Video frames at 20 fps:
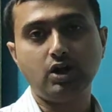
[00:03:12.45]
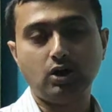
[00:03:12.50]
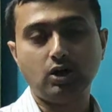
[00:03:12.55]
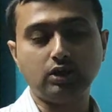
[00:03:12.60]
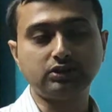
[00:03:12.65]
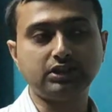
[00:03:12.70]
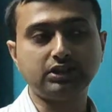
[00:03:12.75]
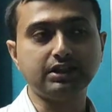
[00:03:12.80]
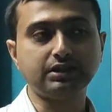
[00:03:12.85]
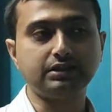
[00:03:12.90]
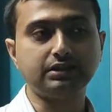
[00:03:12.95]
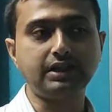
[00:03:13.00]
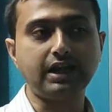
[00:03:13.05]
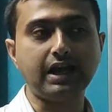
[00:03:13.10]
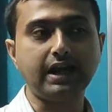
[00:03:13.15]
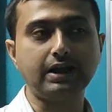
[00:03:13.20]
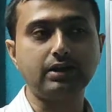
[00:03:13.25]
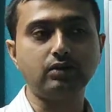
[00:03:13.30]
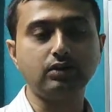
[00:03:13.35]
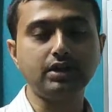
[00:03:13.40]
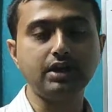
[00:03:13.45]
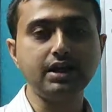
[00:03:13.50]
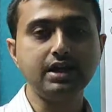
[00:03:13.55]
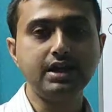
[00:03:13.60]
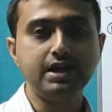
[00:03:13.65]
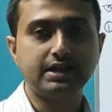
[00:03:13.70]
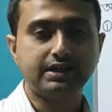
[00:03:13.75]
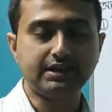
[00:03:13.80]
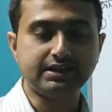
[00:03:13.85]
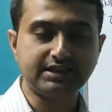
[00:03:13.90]
অর্থাৎ দেখা গেল কি
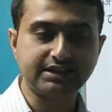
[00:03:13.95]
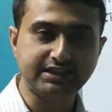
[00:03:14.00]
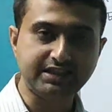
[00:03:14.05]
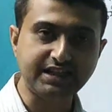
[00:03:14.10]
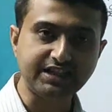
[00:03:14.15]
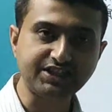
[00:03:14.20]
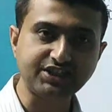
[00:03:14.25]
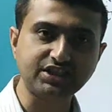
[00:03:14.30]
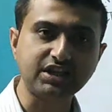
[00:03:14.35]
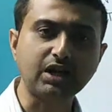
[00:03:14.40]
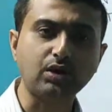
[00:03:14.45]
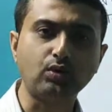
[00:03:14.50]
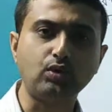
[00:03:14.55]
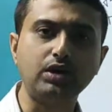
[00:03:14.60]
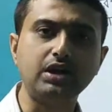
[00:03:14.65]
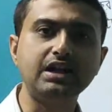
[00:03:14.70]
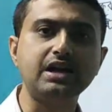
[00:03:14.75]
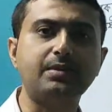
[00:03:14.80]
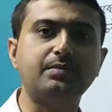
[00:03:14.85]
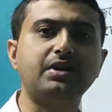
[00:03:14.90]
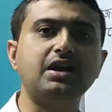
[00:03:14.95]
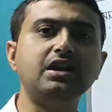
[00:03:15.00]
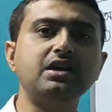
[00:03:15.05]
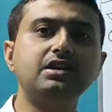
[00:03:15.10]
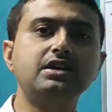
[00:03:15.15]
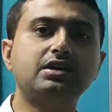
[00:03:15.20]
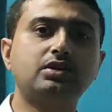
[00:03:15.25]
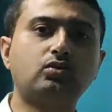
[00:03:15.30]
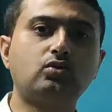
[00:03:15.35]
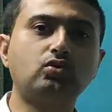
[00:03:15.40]
না চেষ্টা করলে আমরা
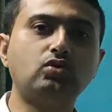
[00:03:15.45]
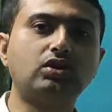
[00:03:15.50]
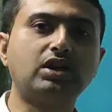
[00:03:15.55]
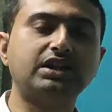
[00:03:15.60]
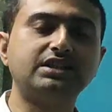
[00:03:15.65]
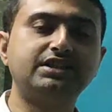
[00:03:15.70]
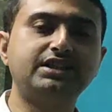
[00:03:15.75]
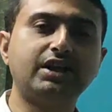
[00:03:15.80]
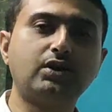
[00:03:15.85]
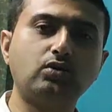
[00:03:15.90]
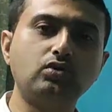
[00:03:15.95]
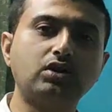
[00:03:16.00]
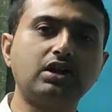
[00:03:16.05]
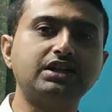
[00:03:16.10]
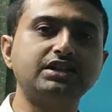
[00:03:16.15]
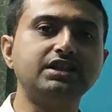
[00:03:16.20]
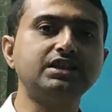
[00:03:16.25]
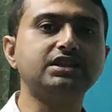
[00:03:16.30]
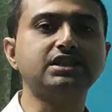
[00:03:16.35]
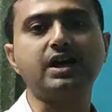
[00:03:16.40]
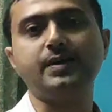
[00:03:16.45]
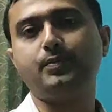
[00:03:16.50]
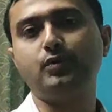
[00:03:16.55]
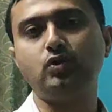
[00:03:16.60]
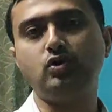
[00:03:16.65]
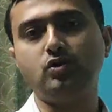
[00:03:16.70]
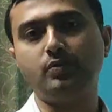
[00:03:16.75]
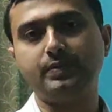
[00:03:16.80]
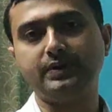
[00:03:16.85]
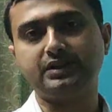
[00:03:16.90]
কোনো কাজ যে কোনো কাজে
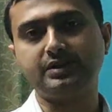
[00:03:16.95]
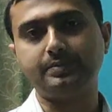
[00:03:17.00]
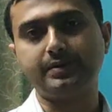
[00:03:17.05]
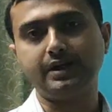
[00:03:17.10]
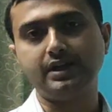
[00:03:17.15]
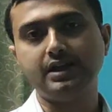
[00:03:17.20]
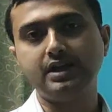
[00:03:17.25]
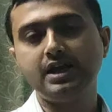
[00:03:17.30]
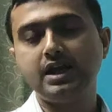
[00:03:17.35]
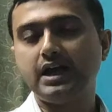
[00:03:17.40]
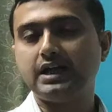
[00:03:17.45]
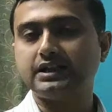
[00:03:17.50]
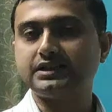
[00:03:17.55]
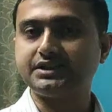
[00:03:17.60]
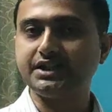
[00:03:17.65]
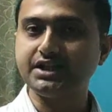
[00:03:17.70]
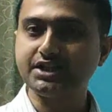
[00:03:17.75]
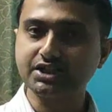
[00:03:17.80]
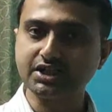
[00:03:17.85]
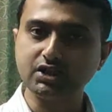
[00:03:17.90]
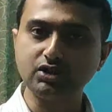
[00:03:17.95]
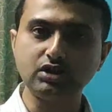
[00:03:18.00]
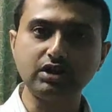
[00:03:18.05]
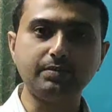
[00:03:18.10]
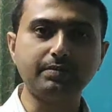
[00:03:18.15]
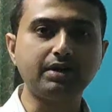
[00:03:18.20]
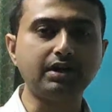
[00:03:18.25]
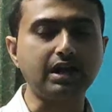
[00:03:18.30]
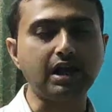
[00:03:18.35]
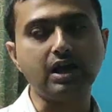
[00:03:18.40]
সাফল্য পেতে পারি আর চেষ্টা যদি
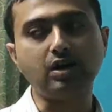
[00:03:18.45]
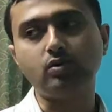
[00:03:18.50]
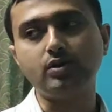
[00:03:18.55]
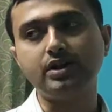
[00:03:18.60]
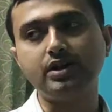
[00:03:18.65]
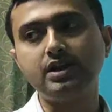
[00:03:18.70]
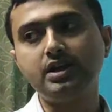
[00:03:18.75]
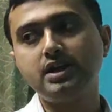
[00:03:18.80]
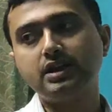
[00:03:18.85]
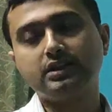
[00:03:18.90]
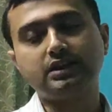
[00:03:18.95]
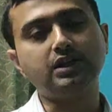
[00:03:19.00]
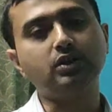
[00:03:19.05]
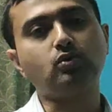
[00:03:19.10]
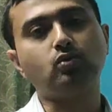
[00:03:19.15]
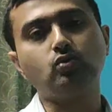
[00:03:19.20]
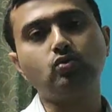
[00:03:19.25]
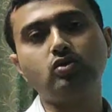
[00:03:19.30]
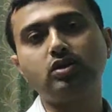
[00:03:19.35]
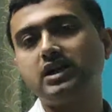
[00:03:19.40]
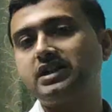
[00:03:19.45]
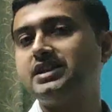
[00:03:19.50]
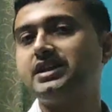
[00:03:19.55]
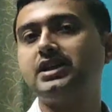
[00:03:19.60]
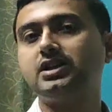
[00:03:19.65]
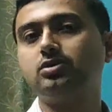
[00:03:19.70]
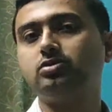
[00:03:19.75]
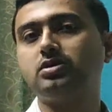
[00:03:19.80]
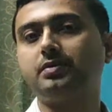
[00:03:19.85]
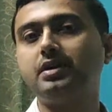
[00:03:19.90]
আমরা না করি তাহলে কোনো কাজে
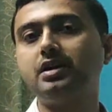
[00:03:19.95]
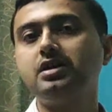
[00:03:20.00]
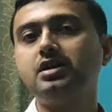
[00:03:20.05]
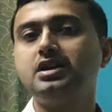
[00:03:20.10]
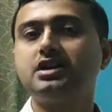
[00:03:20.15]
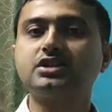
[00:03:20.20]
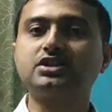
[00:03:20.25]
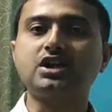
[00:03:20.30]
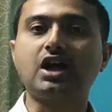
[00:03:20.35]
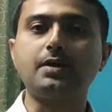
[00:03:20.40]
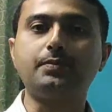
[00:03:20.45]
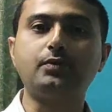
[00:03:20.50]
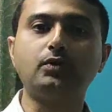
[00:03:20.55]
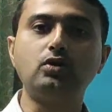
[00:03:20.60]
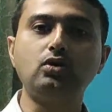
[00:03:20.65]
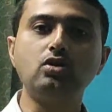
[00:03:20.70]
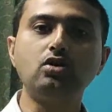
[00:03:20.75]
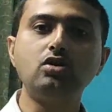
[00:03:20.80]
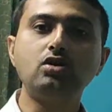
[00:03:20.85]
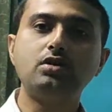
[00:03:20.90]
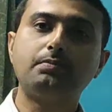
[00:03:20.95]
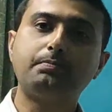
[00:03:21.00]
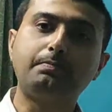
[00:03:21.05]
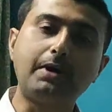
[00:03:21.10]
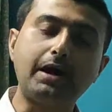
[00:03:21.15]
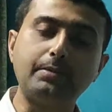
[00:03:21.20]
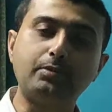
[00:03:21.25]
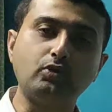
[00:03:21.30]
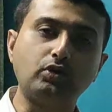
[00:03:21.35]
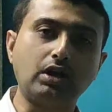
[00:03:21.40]
কিন্তু আমরা সাফল্য
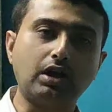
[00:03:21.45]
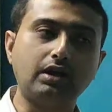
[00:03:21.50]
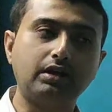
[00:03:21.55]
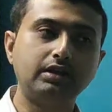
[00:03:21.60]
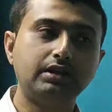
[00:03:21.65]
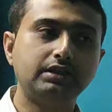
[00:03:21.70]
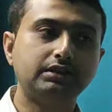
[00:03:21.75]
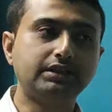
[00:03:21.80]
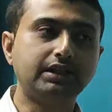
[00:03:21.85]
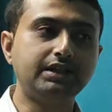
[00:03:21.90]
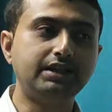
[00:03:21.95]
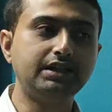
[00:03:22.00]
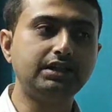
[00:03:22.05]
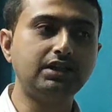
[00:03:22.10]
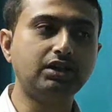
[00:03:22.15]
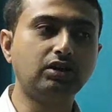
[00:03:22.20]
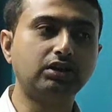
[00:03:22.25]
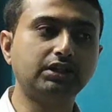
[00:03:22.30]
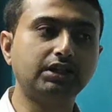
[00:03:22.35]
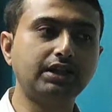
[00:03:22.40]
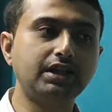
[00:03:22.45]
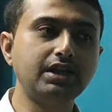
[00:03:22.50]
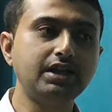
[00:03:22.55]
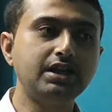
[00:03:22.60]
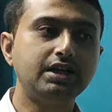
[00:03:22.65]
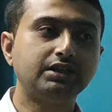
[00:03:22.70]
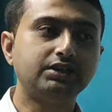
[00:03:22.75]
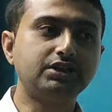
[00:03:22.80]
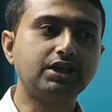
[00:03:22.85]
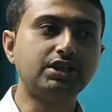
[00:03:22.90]
পাবো না তাই নীতি কথা কি
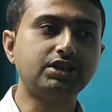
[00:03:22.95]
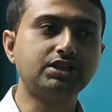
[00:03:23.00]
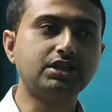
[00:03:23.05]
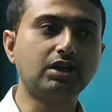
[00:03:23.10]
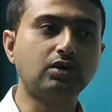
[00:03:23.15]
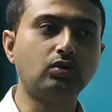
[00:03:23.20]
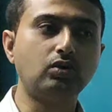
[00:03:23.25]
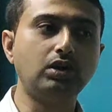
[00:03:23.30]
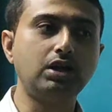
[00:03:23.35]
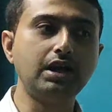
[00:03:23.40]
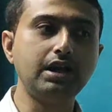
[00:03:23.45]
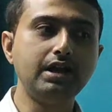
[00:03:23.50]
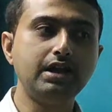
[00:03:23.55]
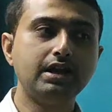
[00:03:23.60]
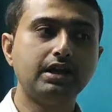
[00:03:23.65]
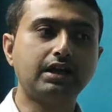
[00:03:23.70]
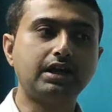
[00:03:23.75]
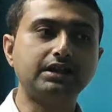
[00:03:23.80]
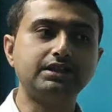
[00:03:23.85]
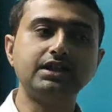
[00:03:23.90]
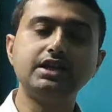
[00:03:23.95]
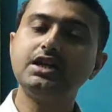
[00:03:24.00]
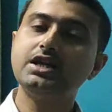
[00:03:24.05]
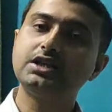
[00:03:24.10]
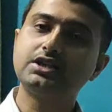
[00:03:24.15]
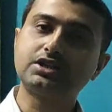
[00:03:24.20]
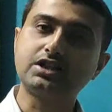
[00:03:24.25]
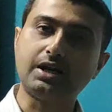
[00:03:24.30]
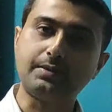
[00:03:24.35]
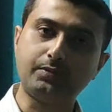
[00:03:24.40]
চেষ্টা করলে কাজে
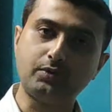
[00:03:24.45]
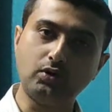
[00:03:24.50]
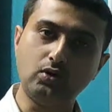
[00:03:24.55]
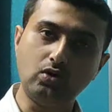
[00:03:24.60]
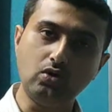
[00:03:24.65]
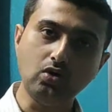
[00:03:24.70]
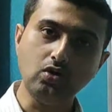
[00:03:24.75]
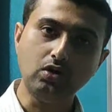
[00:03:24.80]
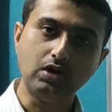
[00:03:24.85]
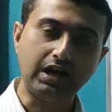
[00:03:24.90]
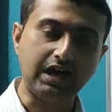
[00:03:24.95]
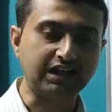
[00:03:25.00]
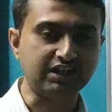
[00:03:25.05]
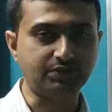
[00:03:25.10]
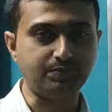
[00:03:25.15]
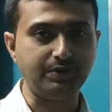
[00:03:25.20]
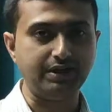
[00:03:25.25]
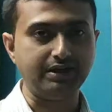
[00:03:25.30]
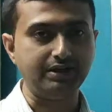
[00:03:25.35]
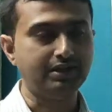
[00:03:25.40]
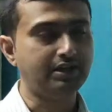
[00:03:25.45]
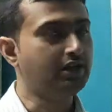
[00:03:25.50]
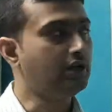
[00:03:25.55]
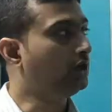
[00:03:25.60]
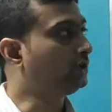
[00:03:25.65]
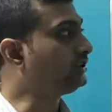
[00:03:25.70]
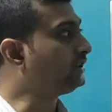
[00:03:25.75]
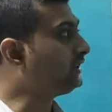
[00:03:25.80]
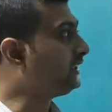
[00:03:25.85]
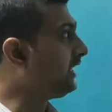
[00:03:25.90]
সাফল্য আসবেই
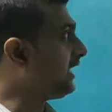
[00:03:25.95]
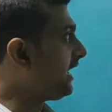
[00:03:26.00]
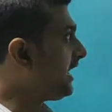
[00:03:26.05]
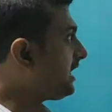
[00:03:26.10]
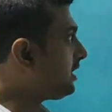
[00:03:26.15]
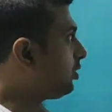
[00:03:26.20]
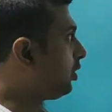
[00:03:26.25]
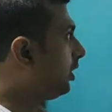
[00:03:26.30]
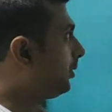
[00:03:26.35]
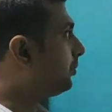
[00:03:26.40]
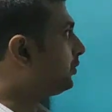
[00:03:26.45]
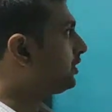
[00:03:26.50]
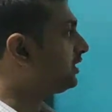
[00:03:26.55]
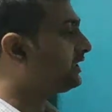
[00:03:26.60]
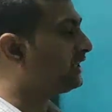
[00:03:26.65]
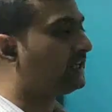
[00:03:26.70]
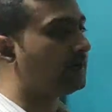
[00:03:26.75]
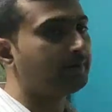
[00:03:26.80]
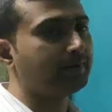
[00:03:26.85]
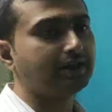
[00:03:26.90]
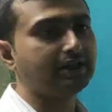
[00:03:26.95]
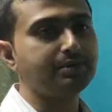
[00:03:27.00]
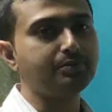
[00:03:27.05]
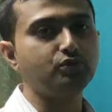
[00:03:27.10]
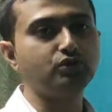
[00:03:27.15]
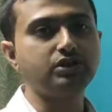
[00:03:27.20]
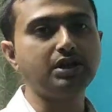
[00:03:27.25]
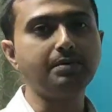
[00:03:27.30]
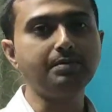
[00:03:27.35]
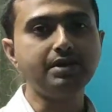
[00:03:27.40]
অর্থাৎ এই গল্পটি থেকে আমরা কি
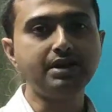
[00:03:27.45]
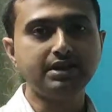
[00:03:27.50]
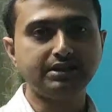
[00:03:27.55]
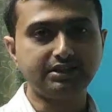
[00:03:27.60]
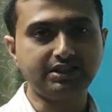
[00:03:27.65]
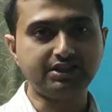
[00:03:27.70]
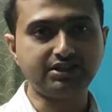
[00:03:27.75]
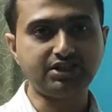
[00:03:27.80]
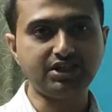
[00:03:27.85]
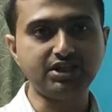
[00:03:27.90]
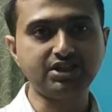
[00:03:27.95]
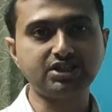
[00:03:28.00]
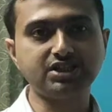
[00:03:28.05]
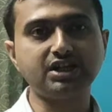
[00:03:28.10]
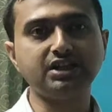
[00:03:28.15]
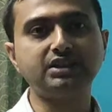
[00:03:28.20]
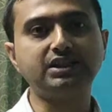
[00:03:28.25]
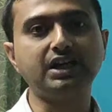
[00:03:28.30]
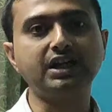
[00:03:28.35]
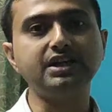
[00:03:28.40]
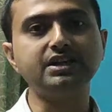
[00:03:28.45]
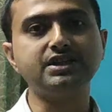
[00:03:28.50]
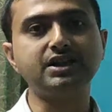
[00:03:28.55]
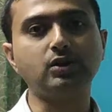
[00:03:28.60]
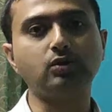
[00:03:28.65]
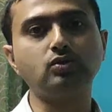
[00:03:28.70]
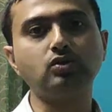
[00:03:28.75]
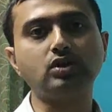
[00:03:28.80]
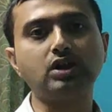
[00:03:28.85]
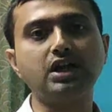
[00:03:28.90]
বুঝলাম যে চেষ্টার দ্বারাই যে
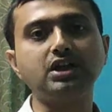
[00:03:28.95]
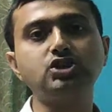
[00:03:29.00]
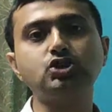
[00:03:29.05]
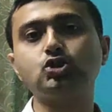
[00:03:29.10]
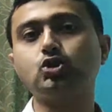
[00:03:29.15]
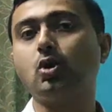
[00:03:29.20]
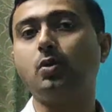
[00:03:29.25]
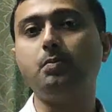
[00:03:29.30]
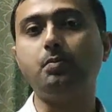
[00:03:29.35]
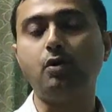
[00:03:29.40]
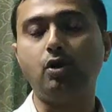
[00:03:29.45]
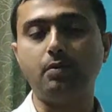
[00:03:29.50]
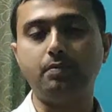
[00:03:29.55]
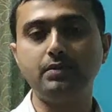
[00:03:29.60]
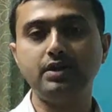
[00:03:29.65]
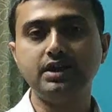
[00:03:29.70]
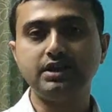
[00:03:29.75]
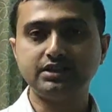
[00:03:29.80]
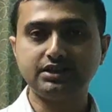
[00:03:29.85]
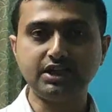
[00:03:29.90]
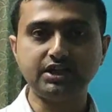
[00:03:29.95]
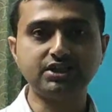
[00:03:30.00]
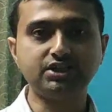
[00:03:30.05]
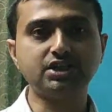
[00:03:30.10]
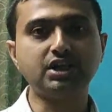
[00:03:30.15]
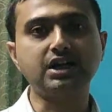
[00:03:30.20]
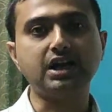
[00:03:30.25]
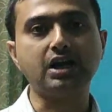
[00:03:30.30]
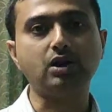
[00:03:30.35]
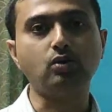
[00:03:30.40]
কোনো কাজ সম্ভব চেষ্টা
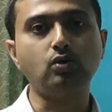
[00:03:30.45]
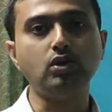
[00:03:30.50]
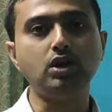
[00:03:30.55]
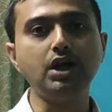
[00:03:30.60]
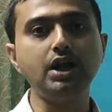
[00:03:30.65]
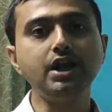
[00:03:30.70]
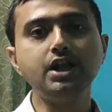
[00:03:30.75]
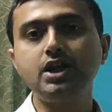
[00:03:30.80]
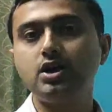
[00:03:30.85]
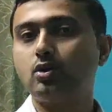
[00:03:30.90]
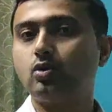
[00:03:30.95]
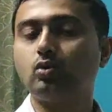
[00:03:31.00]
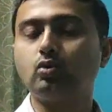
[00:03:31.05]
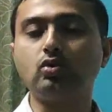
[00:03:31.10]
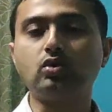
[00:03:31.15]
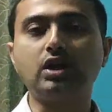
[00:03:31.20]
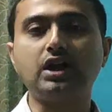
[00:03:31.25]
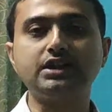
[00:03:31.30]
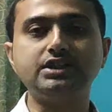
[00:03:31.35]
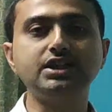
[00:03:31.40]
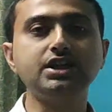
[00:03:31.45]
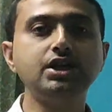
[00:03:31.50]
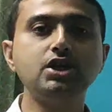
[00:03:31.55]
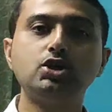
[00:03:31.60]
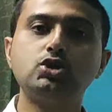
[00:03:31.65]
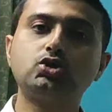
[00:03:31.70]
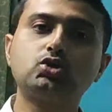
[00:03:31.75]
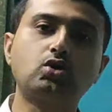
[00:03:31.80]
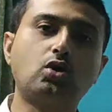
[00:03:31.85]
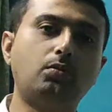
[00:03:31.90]
না করলে কোনো কাজই
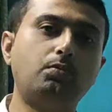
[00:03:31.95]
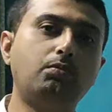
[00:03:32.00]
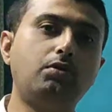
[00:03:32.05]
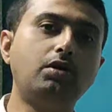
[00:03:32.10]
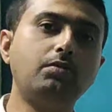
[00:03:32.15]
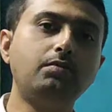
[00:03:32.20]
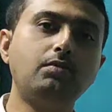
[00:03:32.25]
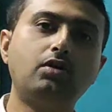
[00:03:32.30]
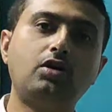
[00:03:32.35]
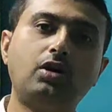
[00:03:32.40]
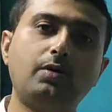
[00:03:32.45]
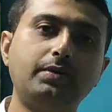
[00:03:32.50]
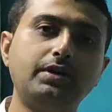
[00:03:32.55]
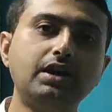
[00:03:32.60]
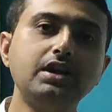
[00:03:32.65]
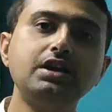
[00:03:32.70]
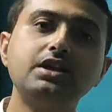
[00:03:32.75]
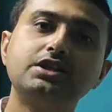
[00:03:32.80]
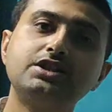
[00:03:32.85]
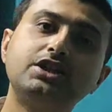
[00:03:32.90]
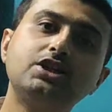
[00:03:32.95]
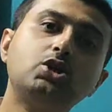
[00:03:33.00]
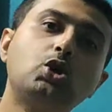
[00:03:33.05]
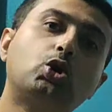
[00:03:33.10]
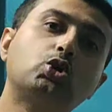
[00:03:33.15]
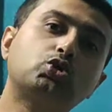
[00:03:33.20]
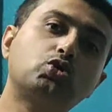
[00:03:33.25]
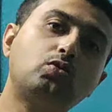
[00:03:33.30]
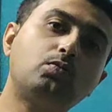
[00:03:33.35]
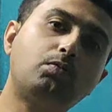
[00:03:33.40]
সম্ভব হবে না সেটি
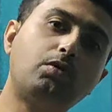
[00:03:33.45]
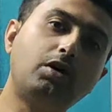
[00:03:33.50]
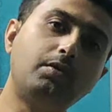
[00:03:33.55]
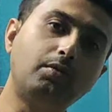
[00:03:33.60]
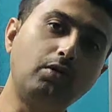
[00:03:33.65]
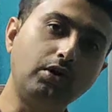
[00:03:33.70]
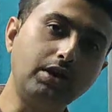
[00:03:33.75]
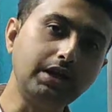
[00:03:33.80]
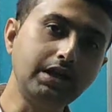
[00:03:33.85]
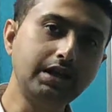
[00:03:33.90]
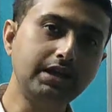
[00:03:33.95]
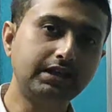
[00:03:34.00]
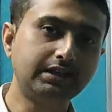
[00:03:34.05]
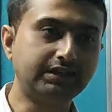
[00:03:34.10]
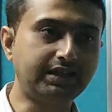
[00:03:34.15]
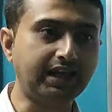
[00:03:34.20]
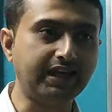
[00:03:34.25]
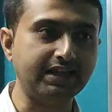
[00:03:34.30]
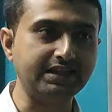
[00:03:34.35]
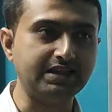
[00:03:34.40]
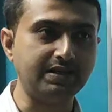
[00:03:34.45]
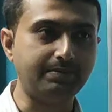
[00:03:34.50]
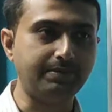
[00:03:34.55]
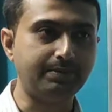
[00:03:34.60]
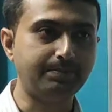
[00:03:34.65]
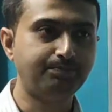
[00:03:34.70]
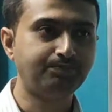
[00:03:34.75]
অসম্ভব হয়ে থেকে যাবে